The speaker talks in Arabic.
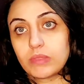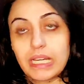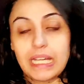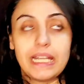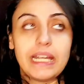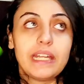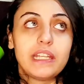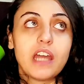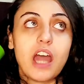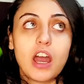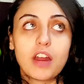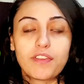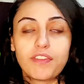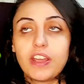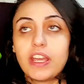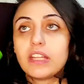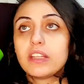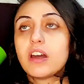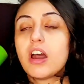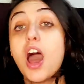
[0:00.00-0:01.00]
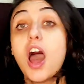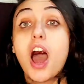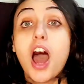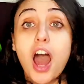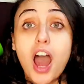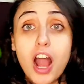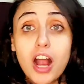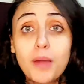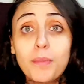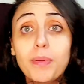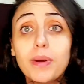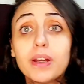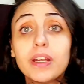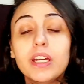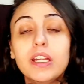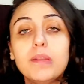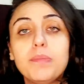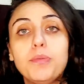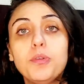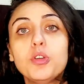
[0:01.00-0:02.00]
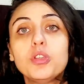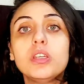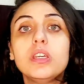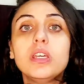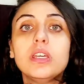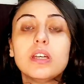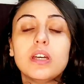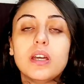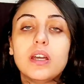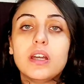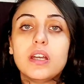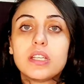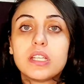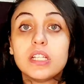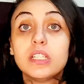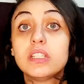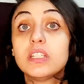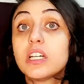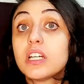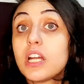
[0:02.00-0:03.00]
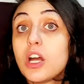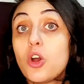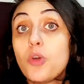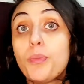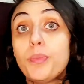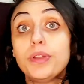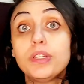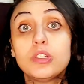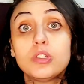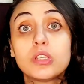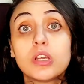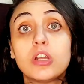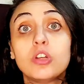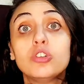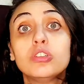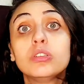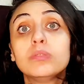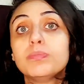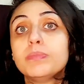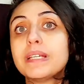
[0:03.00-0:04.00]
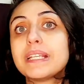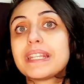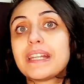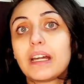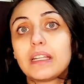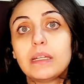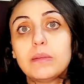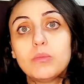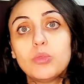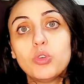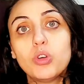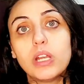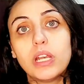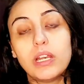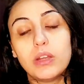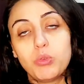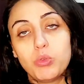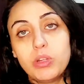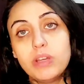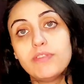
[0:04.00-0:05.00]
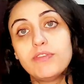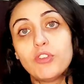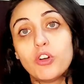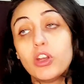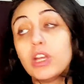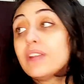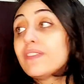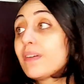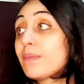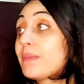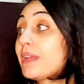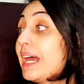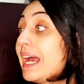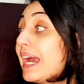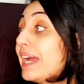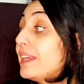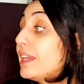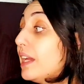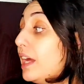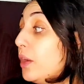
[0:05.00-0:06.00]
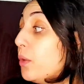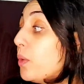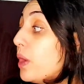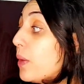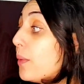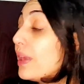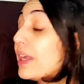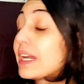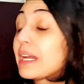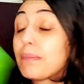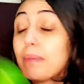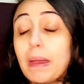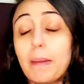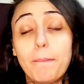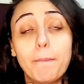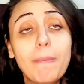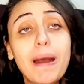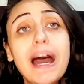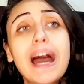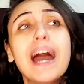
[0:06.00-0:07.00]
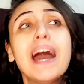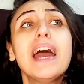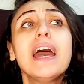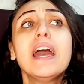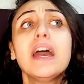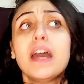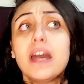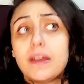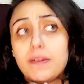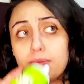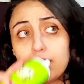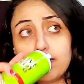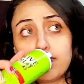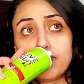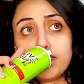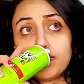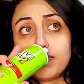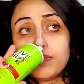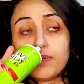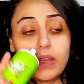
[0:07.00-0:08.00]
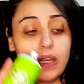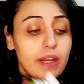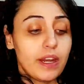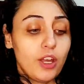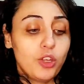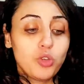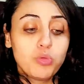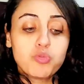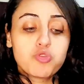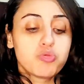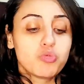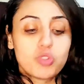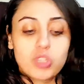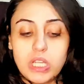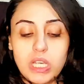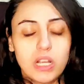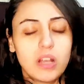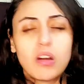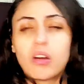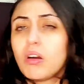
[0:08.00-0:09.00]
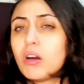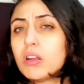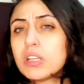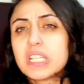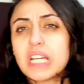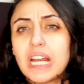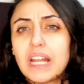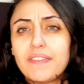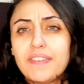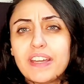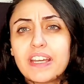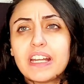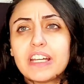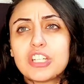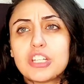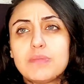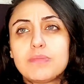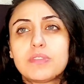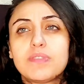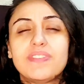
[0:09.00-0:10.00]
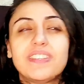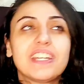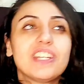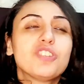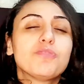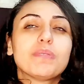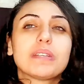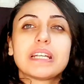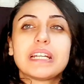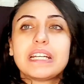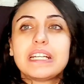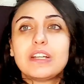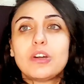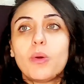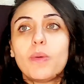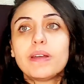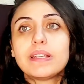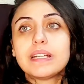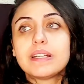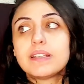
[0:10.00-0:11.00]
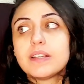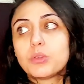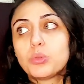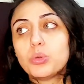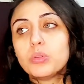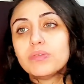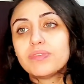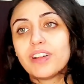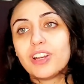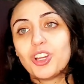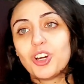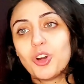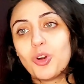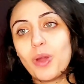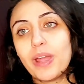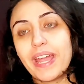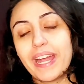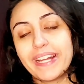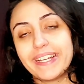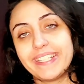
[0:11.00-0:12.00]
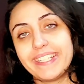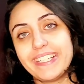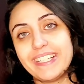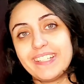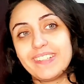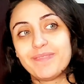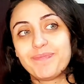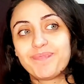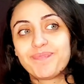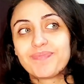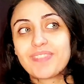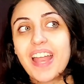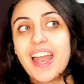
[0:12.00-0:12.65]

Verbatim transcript: لان حرفيا اكبر البيوتي آه، سنتر او البيوتي صالون بيستخدموا الاوليف اويل فمن الحاجات الحلوه قوي اللي انا بحبها ريحته مش مزعجه خالص على فكره عشان ما تفتكريش مثلا ان هو زي زيتون فاللي هو يعني